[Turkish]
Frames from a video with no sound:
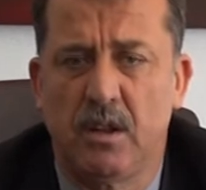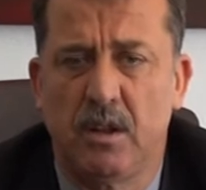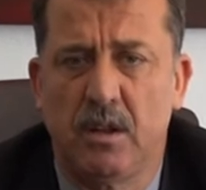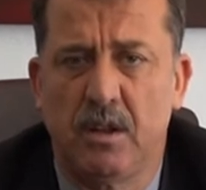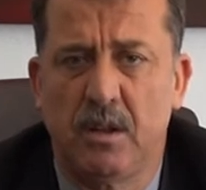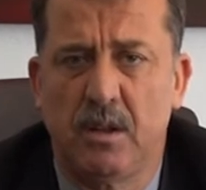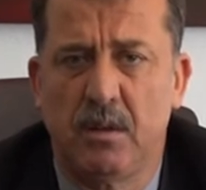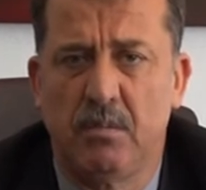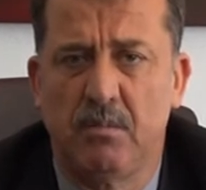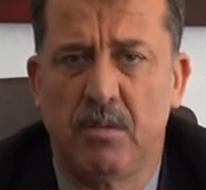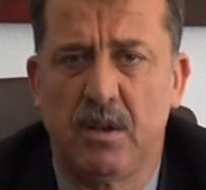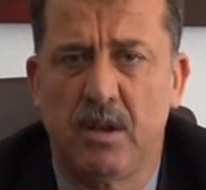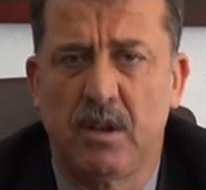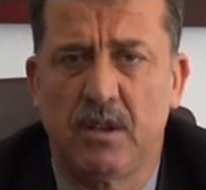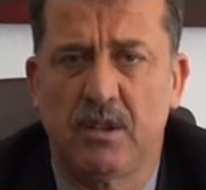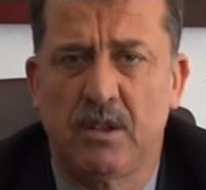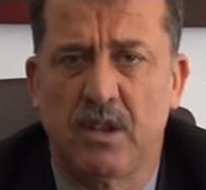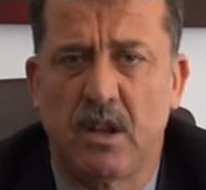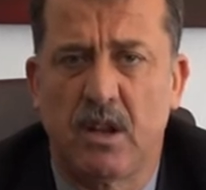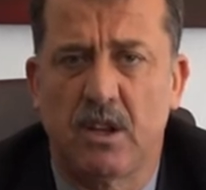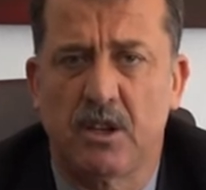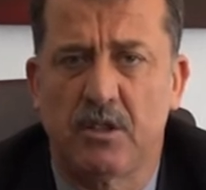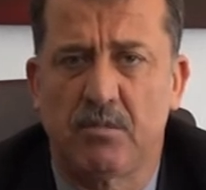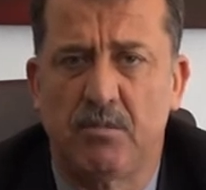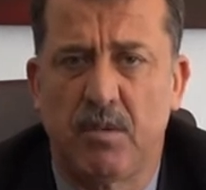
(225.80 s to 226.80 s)
e, bir
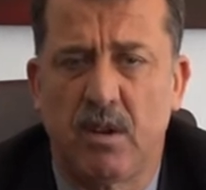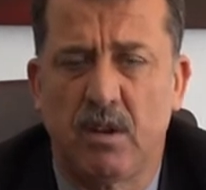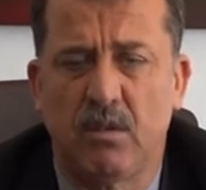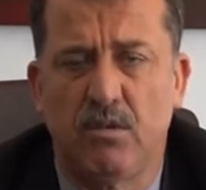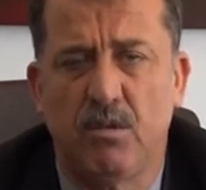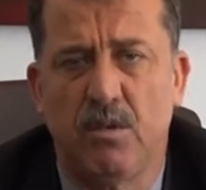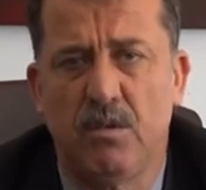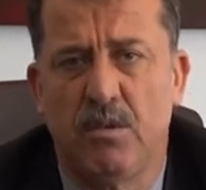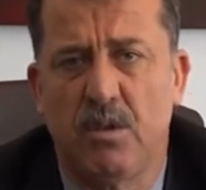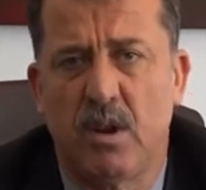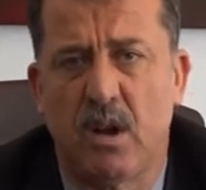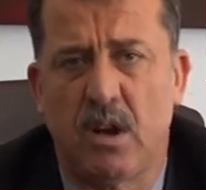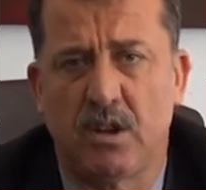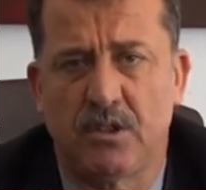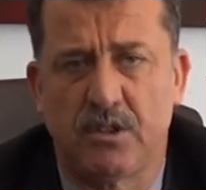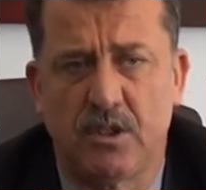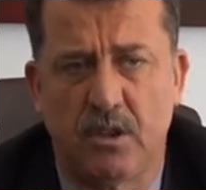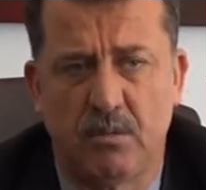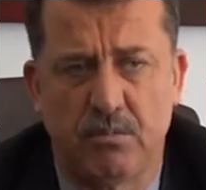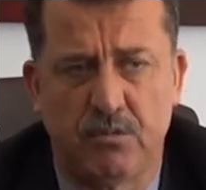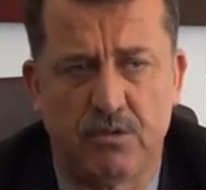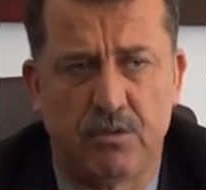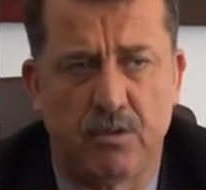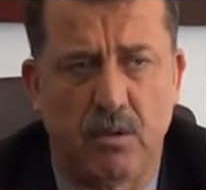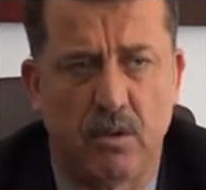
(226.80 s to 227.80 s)
çalışmanın önüne
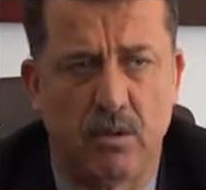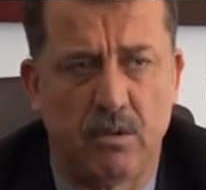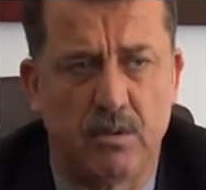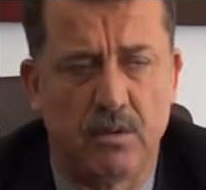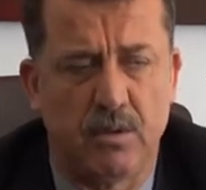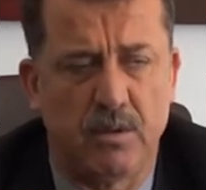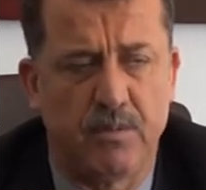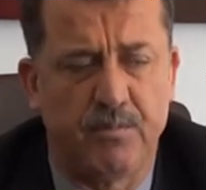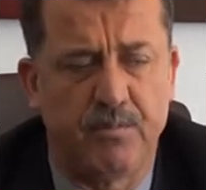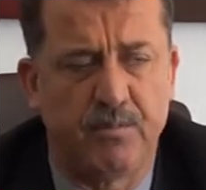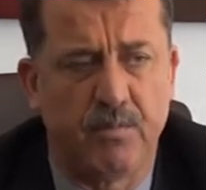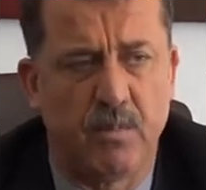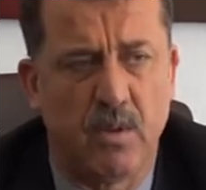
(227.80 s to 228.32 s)
açılmış oldu.